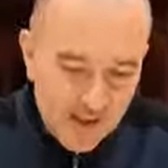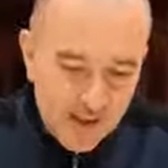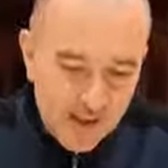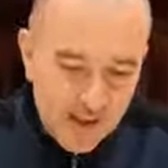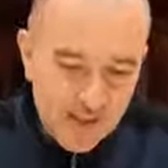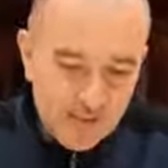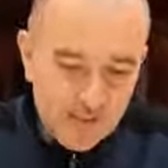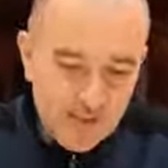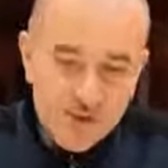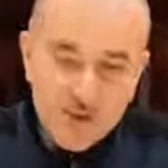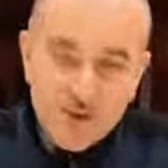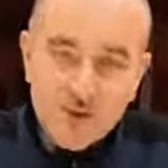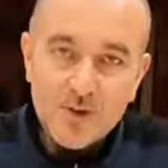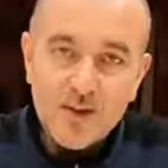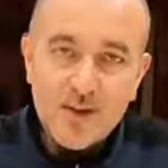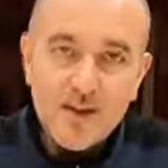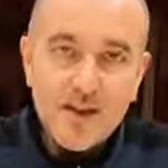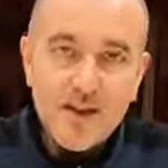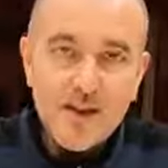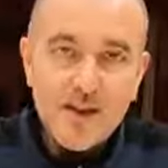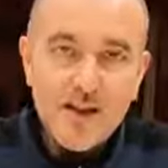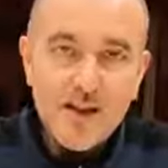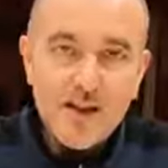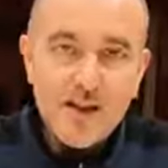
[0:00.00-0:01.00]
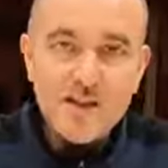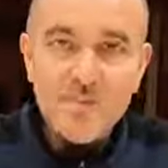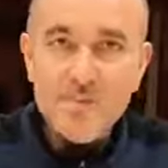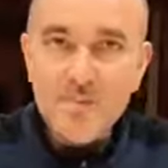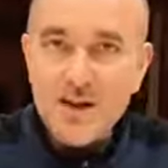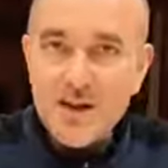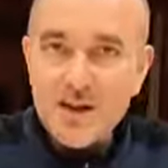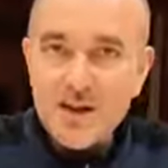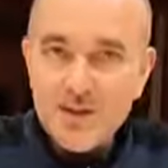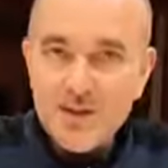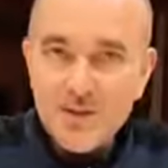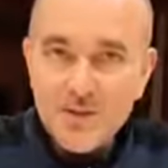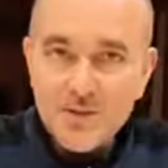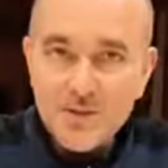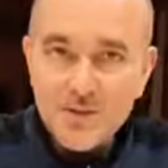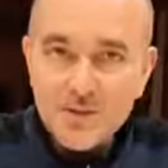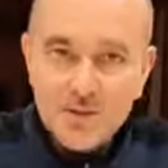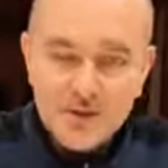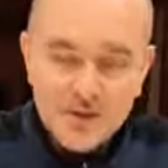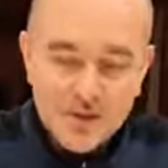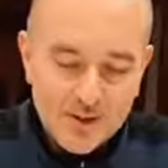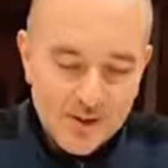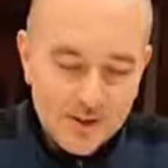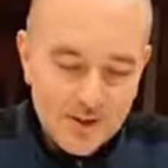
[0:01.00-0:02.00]
la Madonna ha
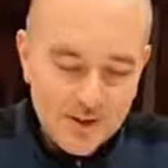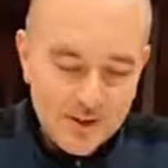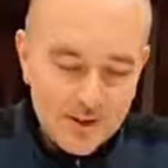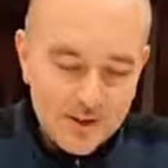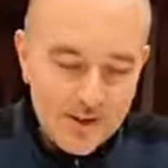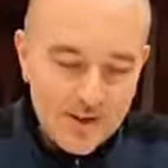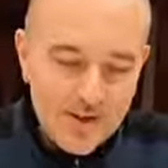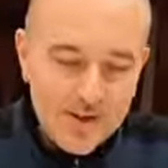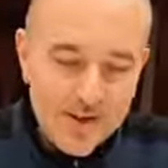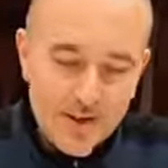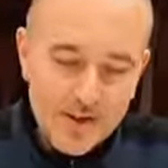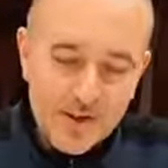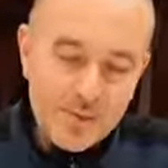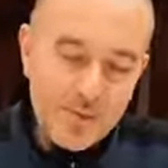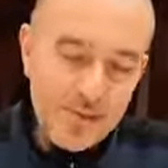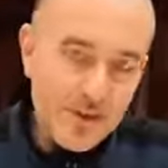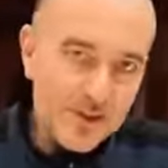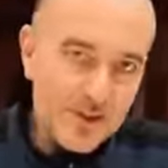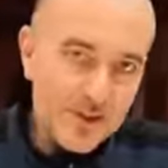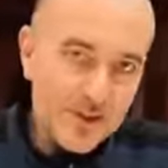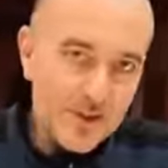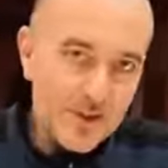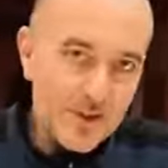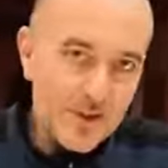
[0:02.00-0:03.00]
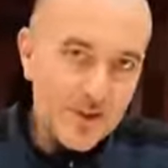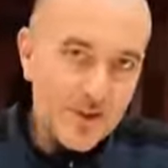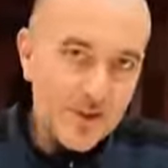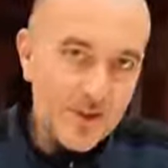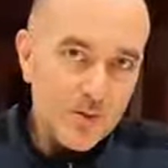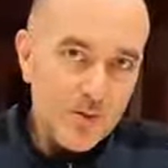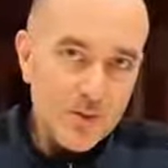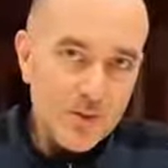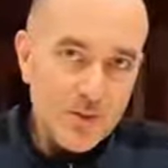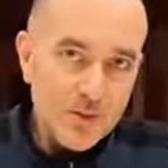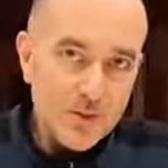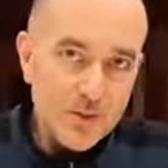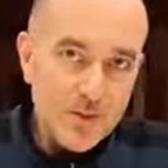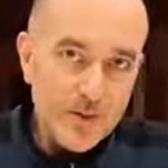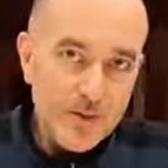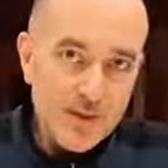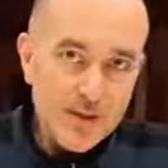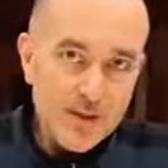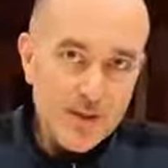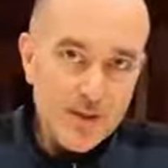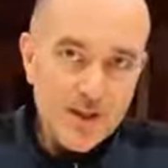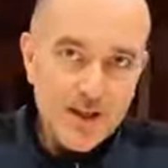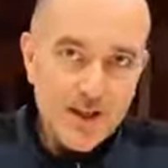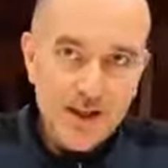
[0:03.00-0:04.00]
smesso di dare i messaggi del 2 del
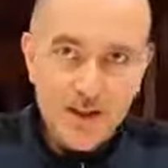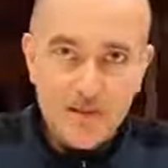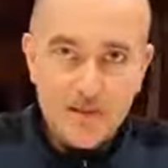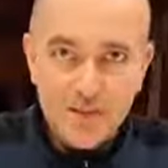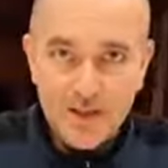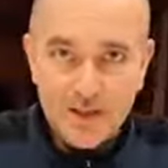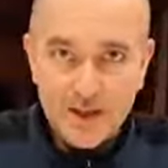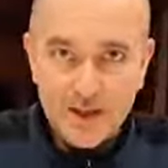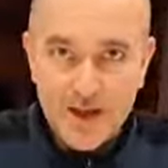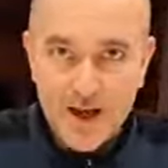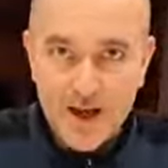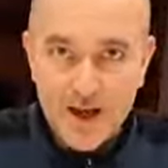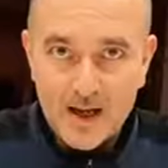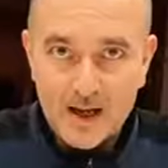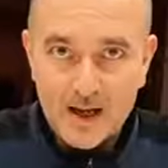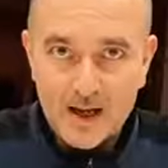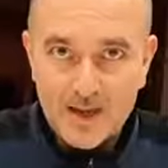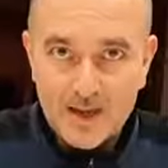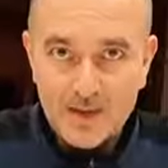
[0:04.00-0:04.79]
mese a Miriana.